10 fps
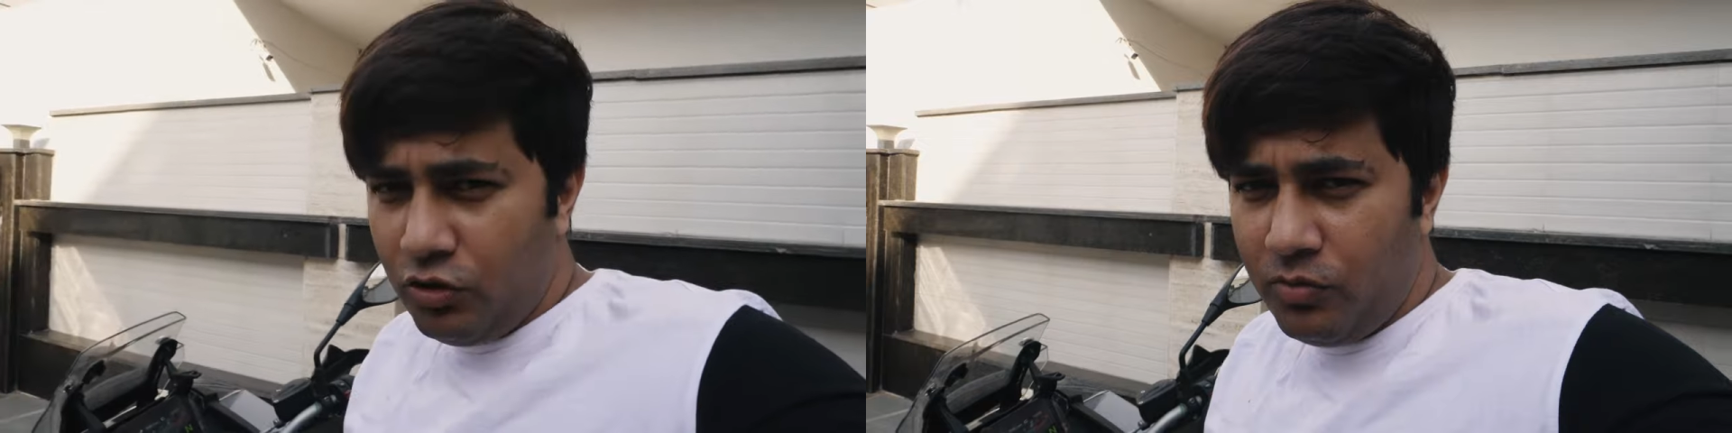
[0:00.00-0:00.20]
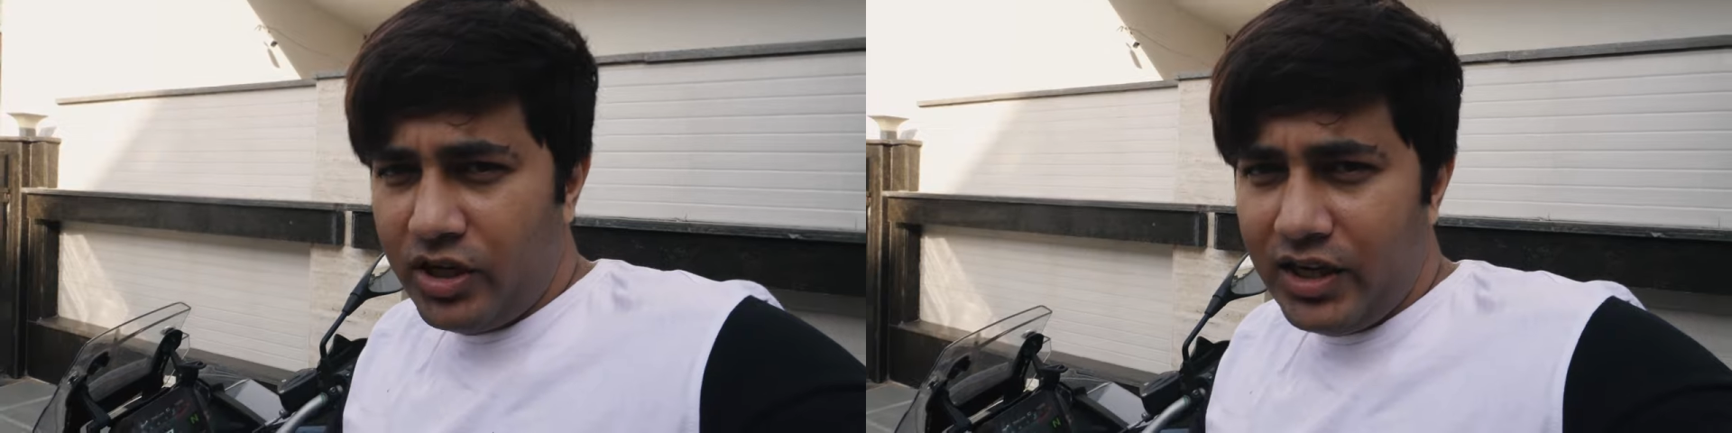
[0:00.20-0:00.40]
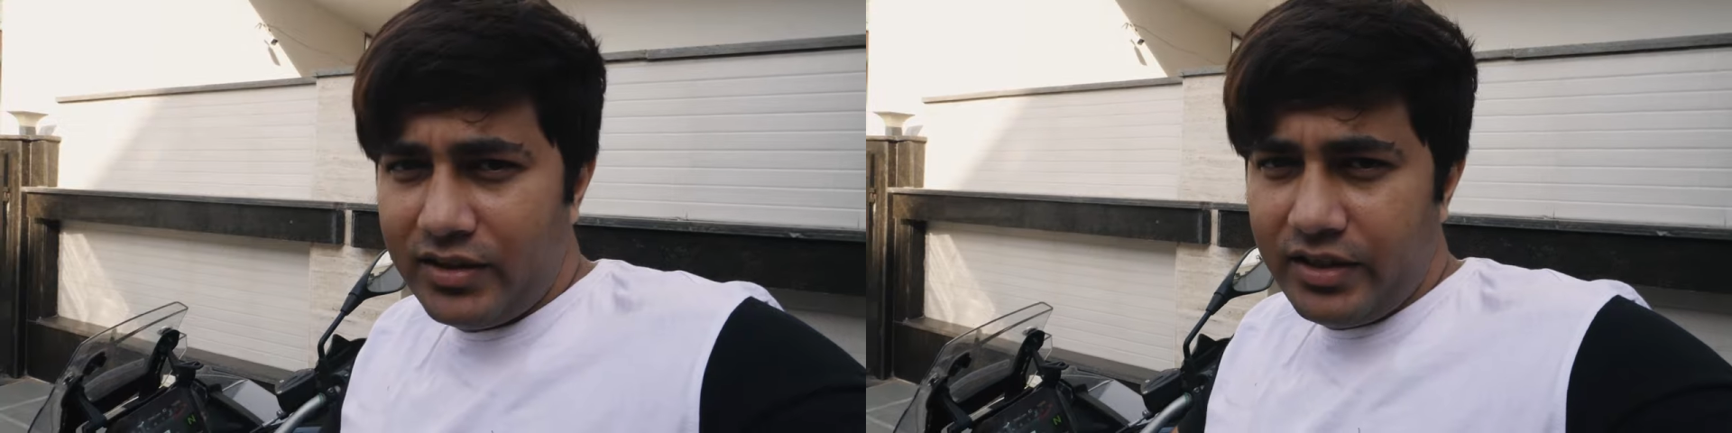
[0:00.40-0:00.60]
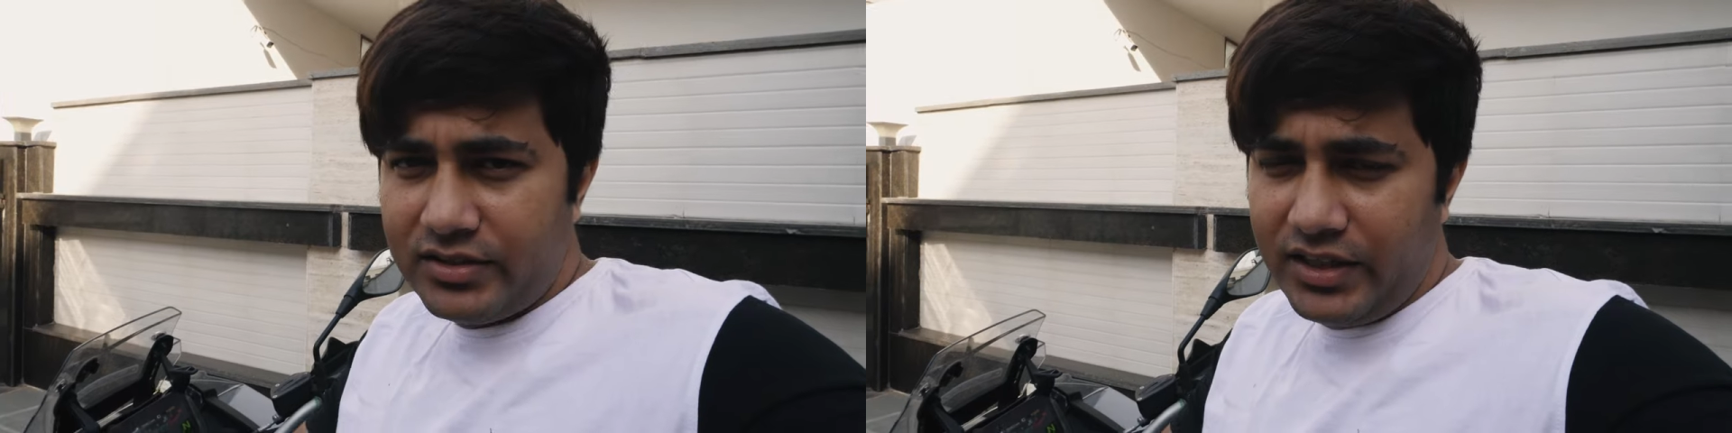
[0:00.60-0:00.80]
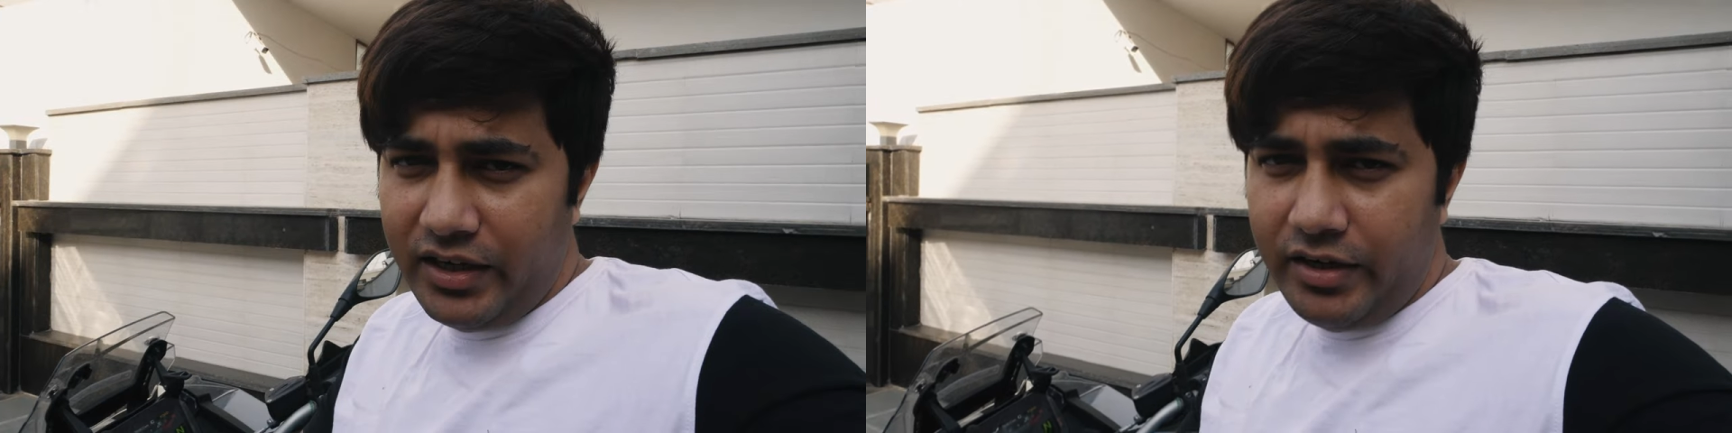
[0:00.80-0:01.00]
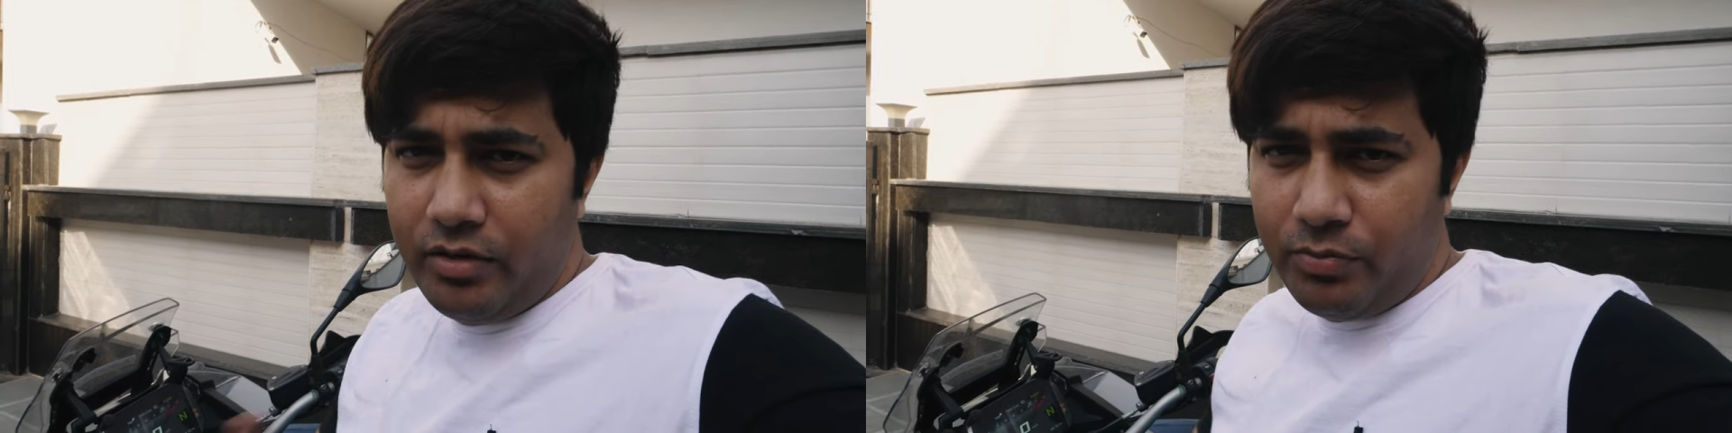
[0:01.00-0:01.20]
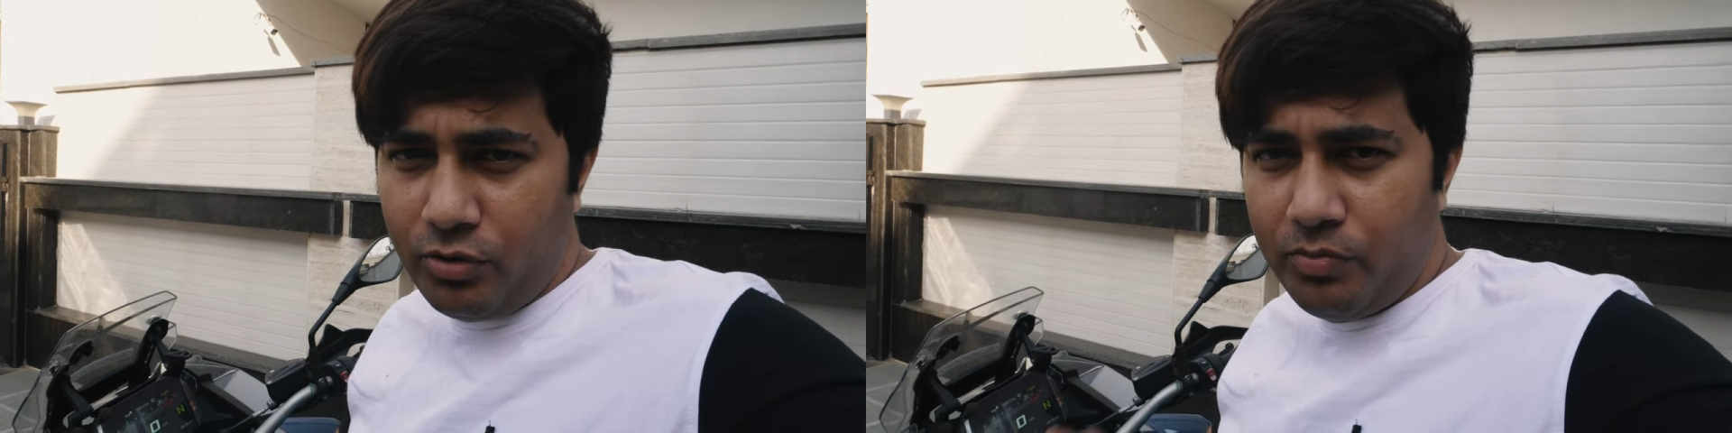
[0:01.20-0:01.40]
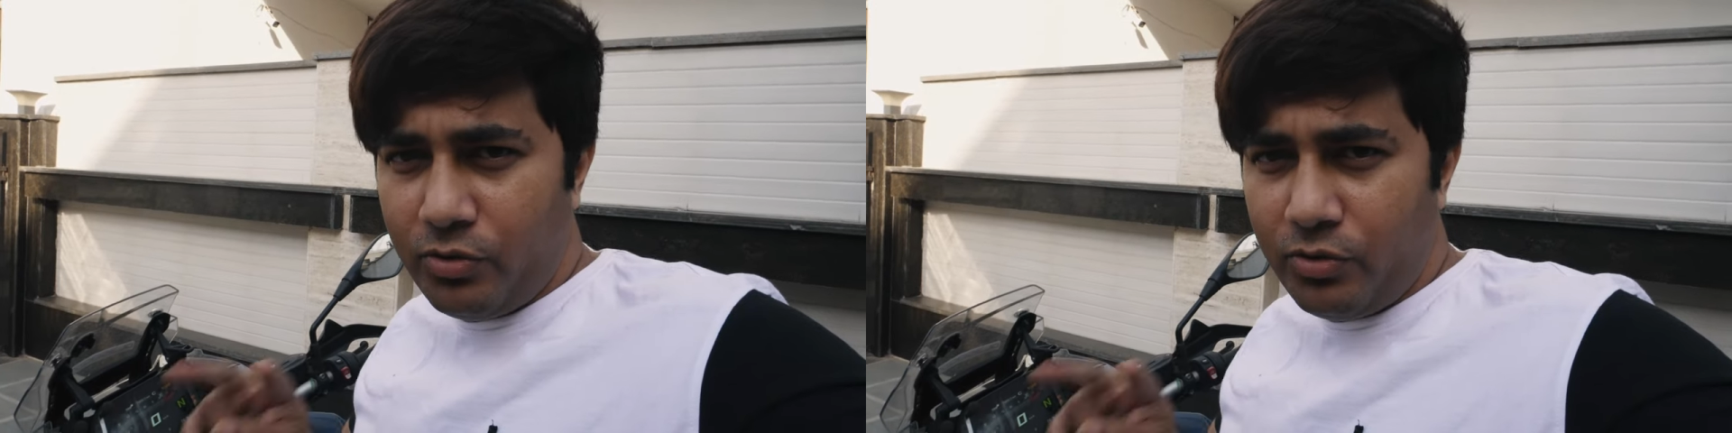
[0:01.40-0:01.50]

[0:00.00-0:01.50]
दो मॉडल आते हैं स्टैंडर्ड एंड प्रो